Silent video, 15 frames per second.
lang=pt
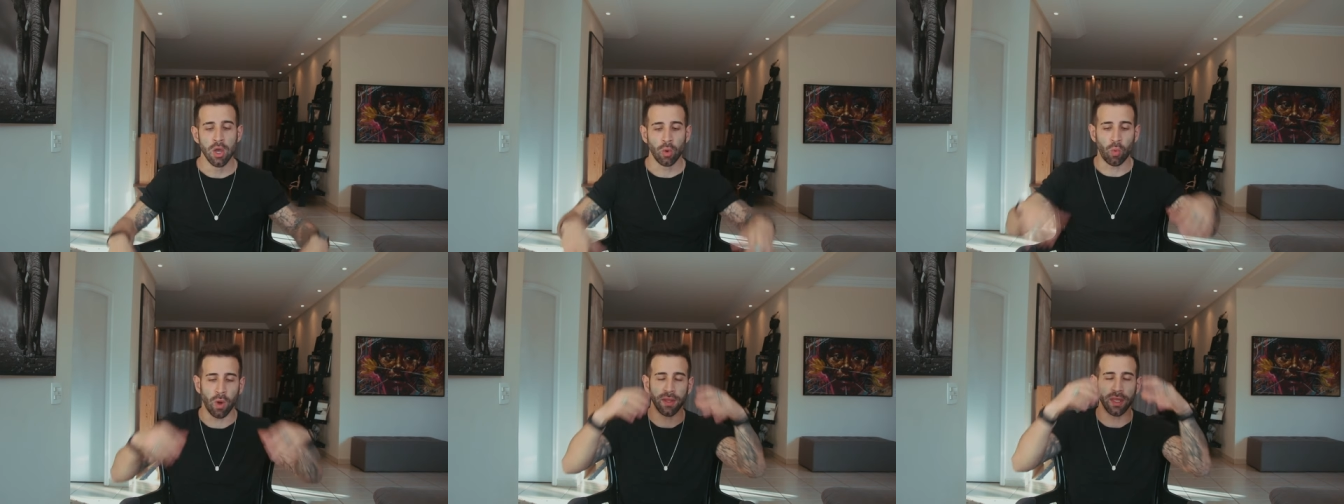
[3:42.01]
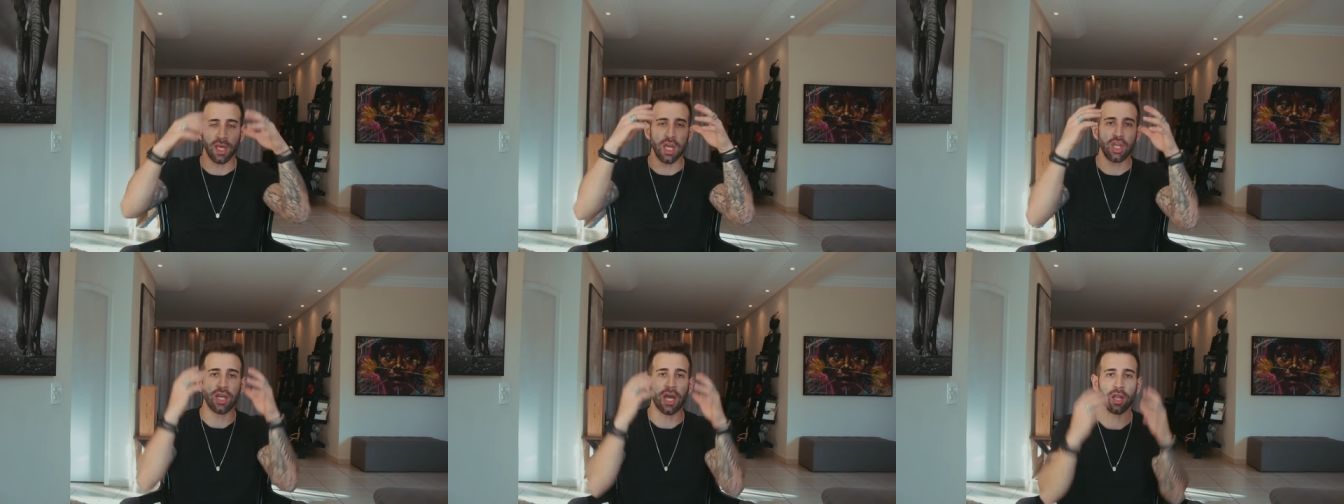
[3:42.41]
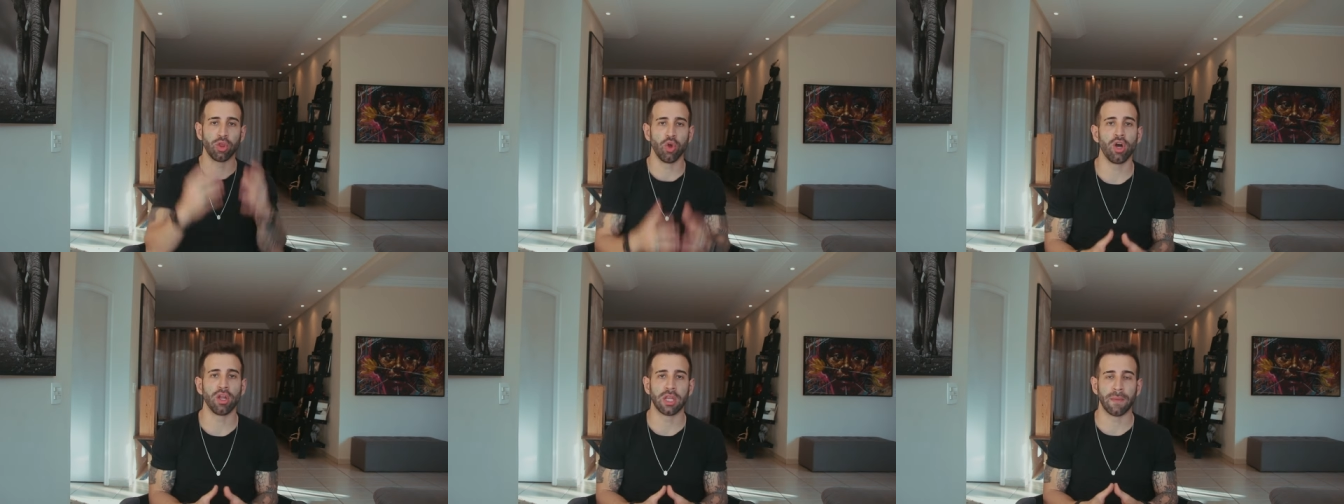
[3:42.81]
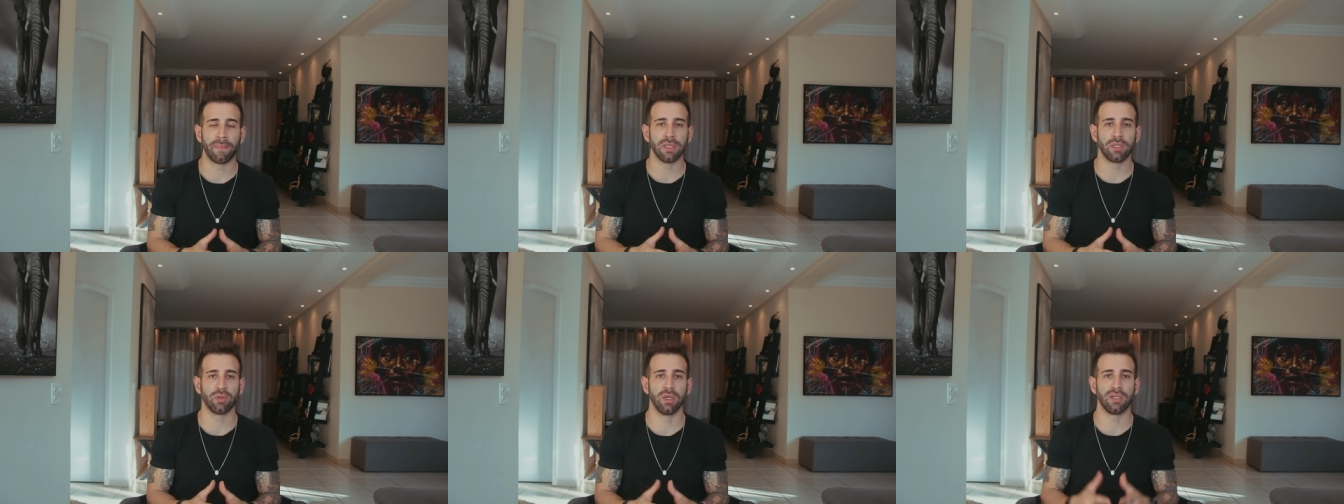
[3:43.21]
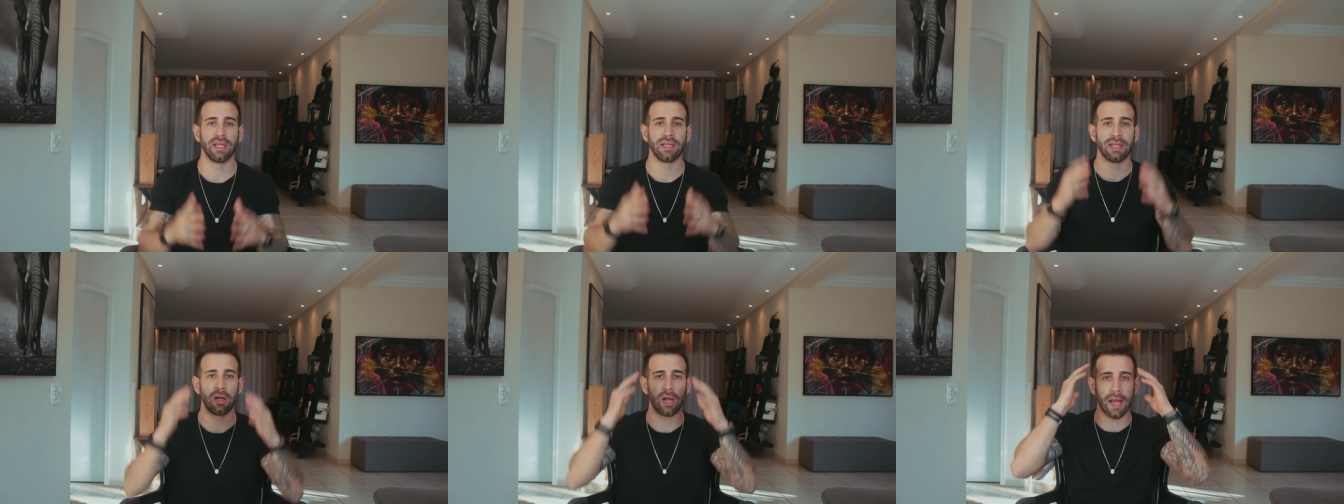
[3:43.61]
Quando a gente adota, pessoal, a gente tem
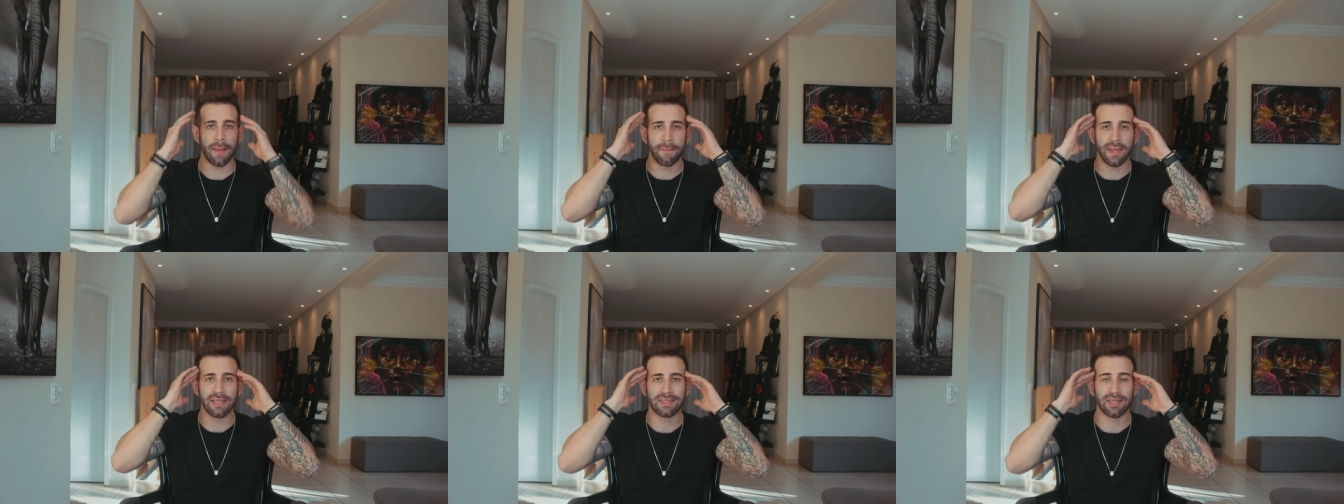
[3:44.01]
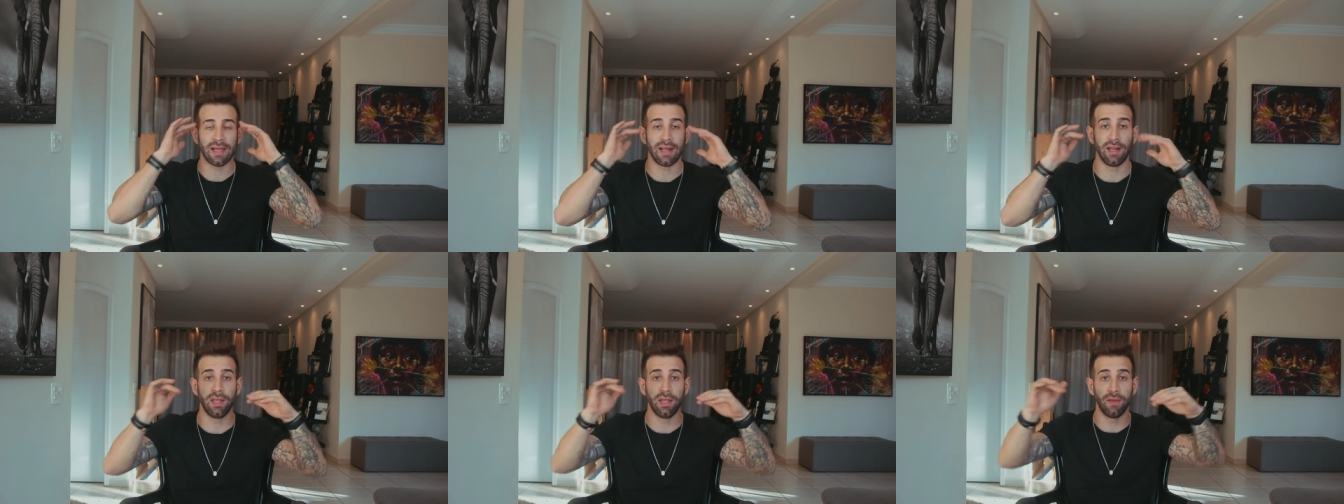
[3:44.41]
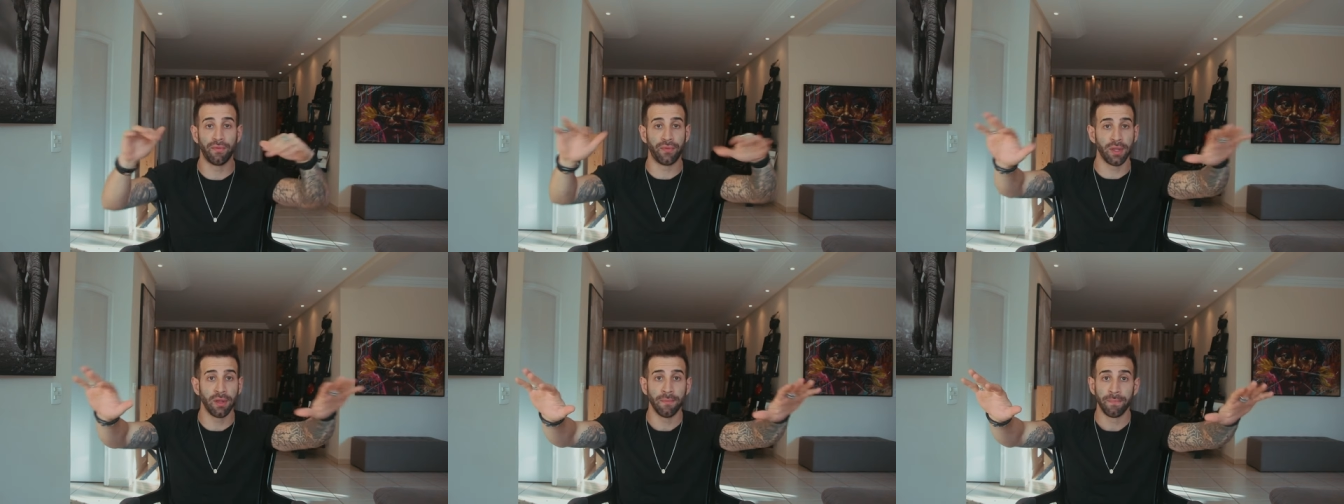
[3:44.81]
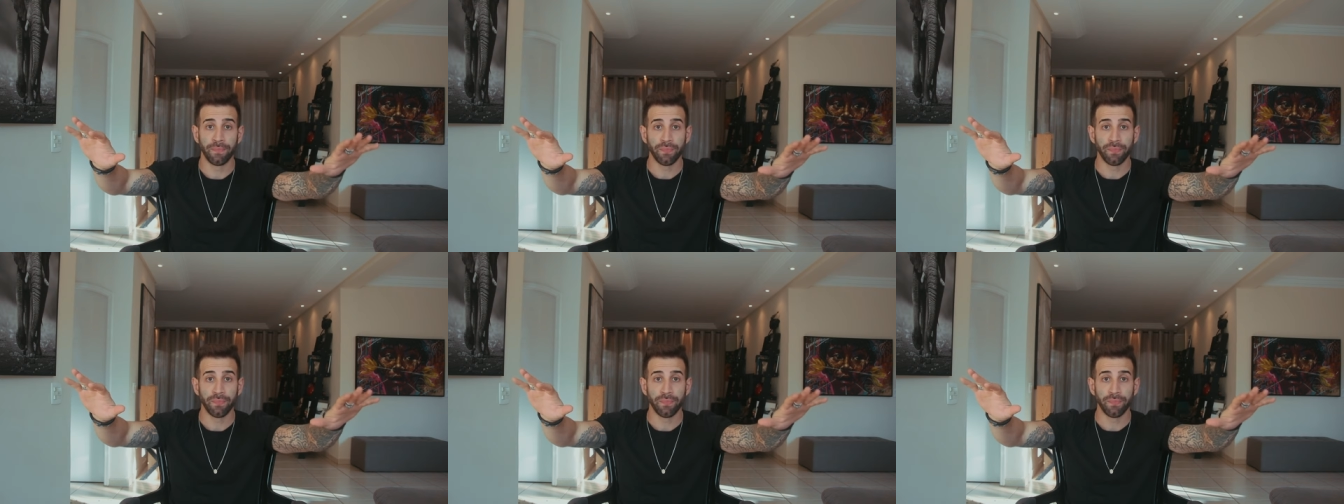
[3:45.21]
que estar com a cabeça livre